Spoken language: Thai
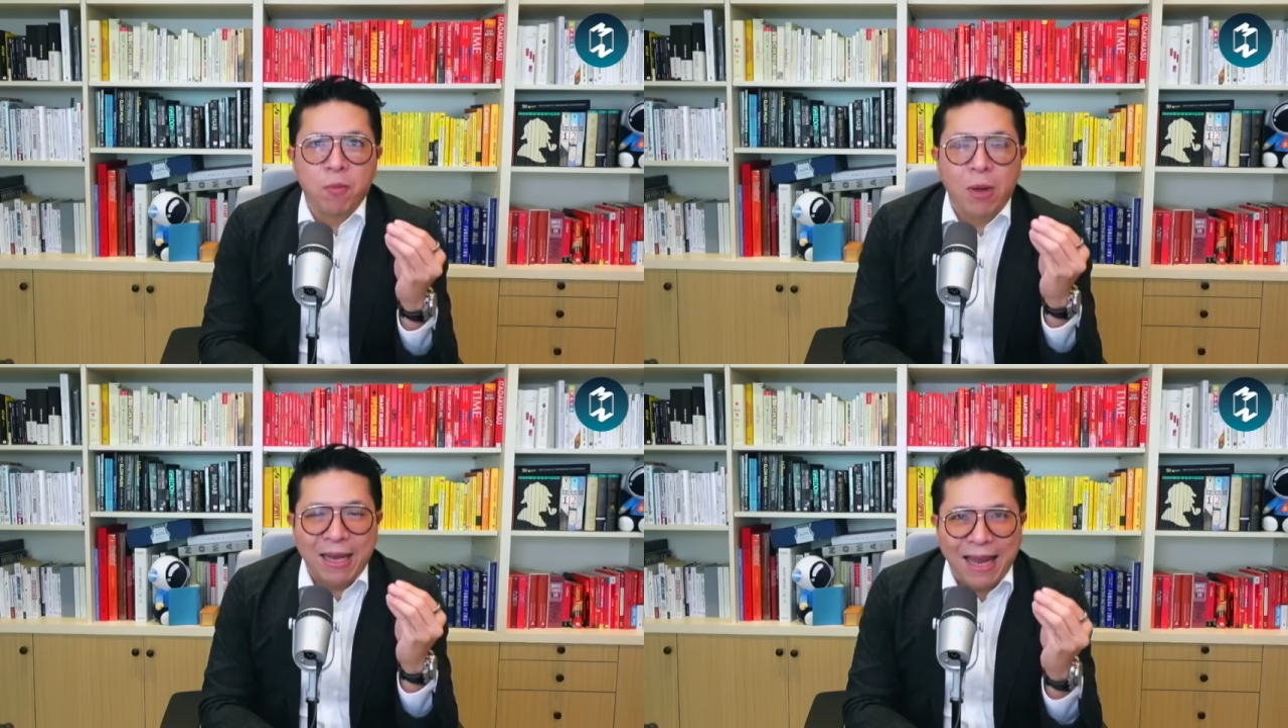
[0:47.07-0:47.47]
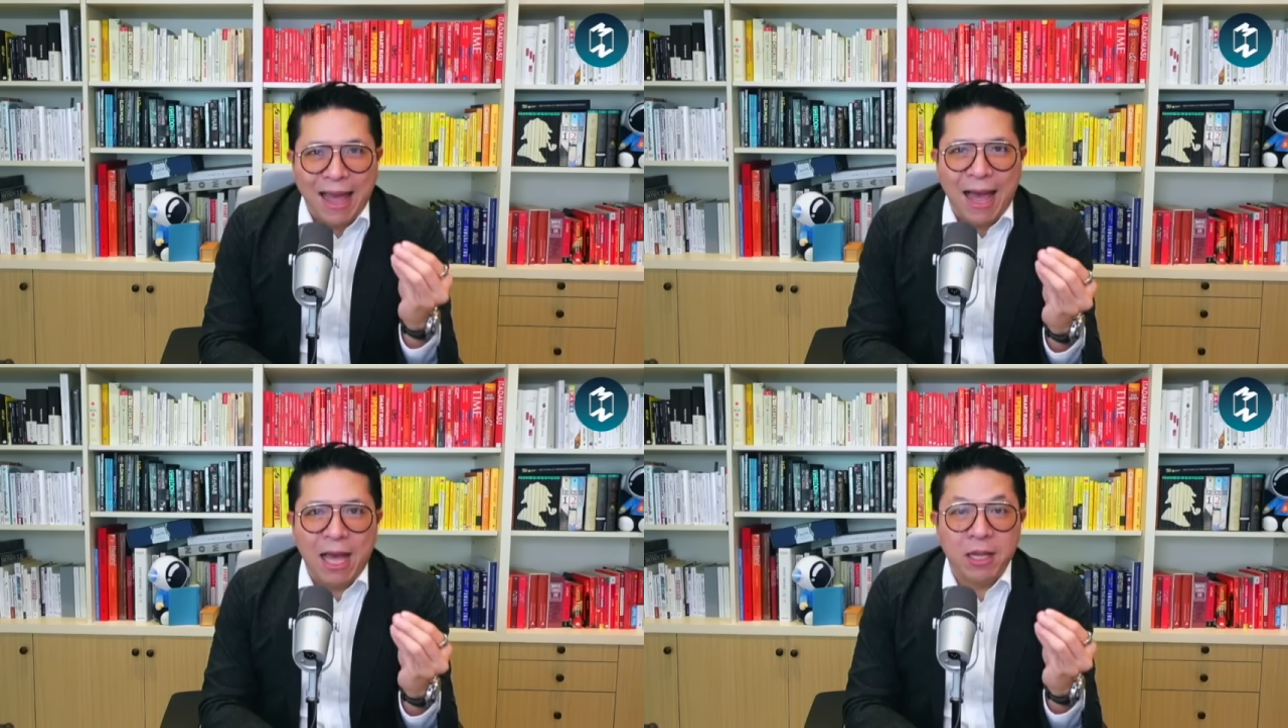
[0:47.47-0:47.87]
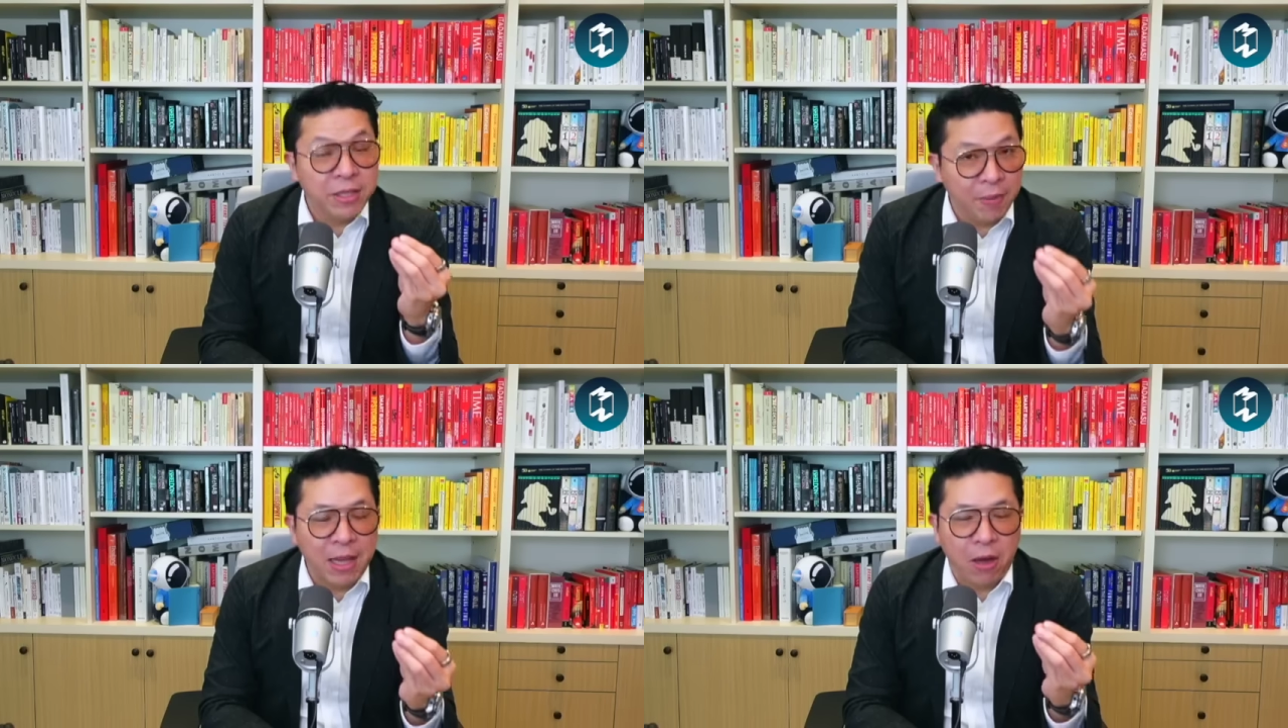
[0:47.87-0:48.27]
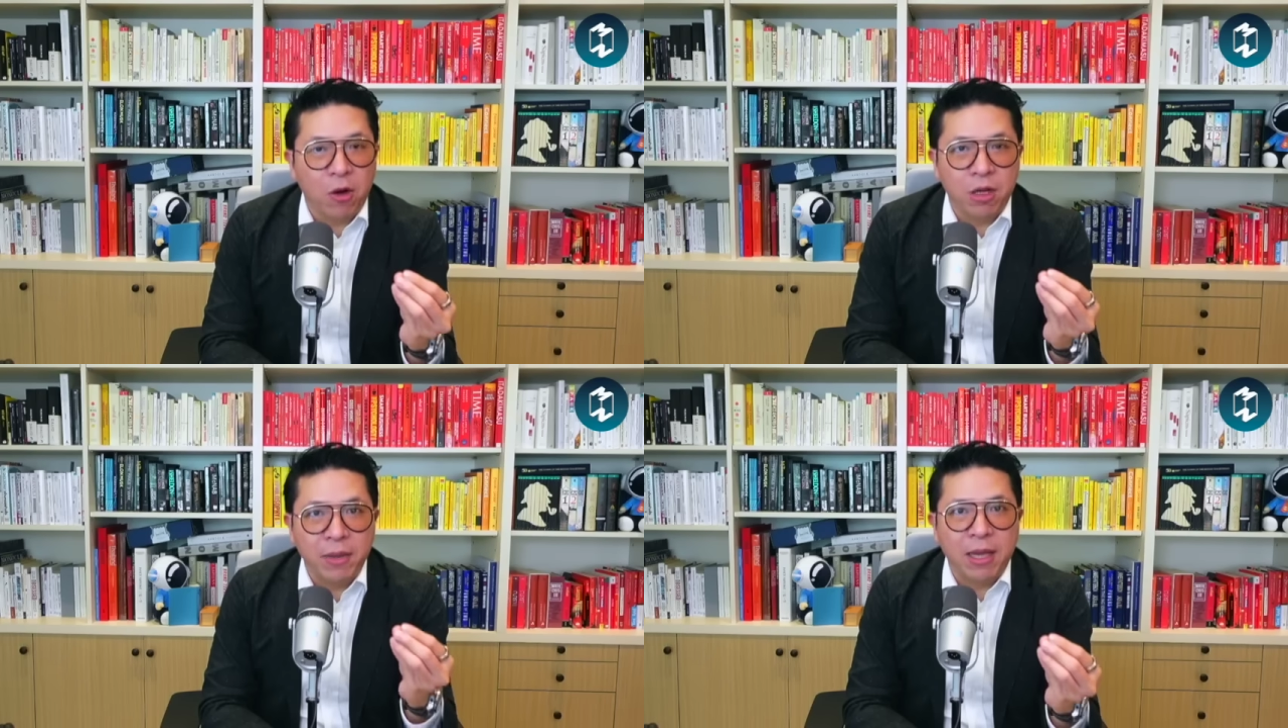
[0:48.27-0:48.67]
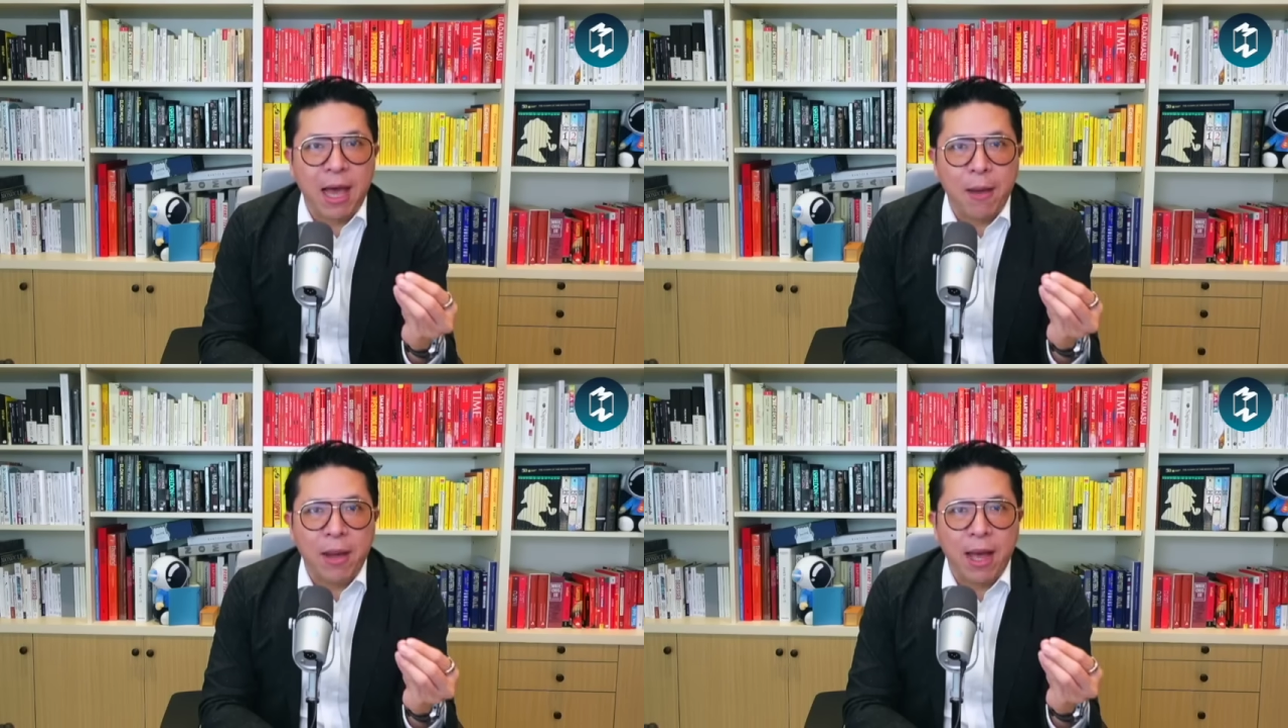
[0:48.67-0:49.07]
เวลาคือทรัพยากรที่มี
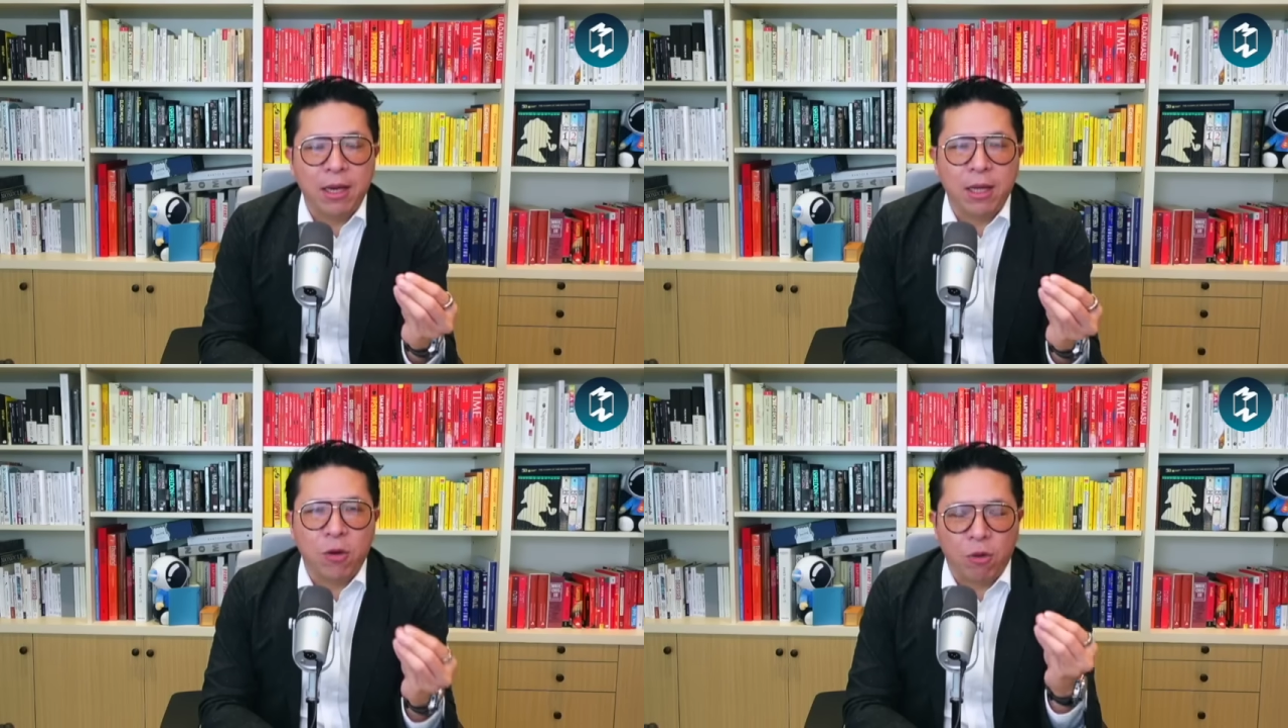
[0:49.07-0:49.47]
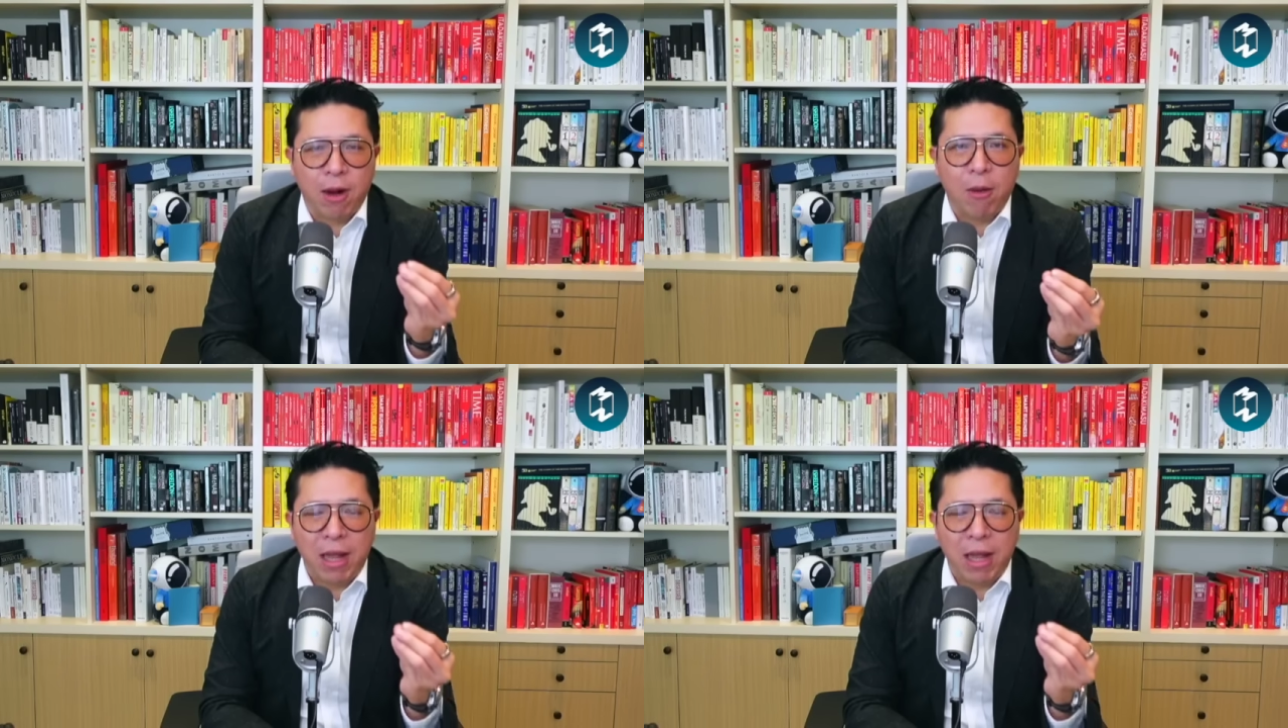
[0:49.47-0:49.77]
ค่ามากเนี่ยของเรา